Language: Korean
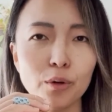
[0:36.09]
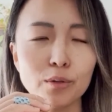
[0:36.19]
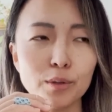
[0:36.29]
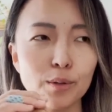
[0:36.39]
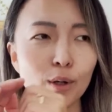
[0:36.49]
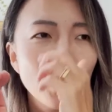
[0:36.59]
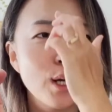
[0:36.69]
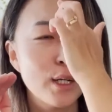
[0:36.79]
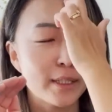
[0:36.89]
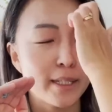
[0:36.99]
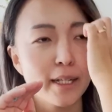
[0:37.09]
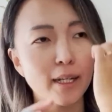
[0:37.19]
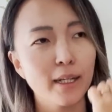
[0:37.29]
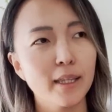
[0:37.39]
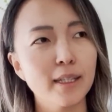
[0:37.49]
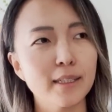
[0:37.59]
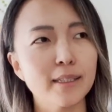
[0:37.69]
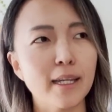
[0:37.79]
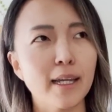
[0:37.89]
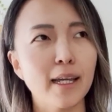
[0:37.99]
그래서 제 생각에는
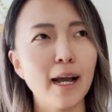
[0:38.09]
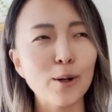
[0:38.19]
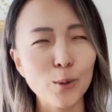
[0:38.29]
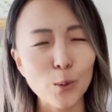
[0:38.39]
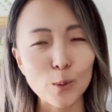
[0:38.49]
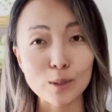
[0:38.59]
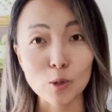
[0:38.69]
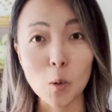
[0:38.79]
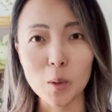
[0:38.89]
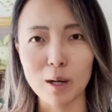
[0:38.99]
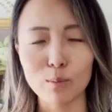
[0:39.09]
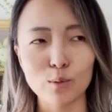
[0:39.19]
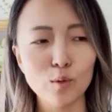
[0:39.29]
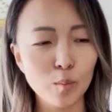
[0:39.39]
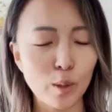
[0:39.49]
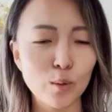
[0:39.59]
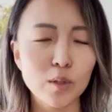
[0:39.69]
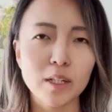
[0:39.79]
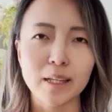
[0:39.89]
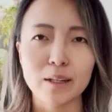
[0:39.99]
이제 학교를 처음 가보고
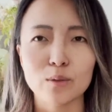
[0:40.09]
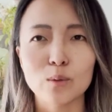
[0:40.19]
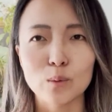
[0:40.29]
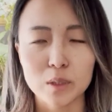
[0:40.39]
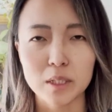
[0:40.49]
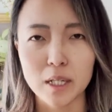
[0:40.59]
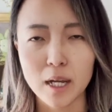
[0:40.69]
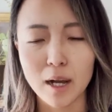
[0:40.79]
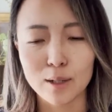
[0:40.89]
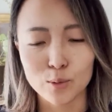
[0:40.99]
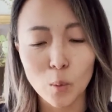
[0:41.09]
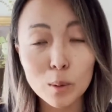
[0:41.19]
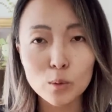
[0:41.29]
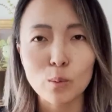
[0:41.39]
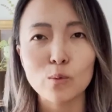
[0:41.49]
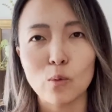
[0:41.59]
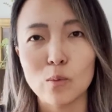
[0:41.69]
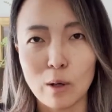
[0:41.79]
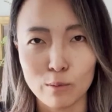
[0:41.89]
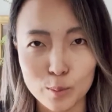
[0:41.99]
멜로디가 다니던 곳이니까 정말 너무너무
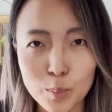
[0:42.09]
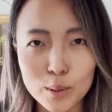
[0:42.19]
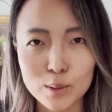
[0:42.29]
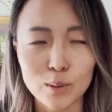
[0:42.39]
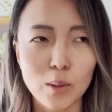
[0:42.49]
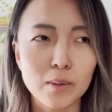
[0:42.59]
가고 싶어했어요.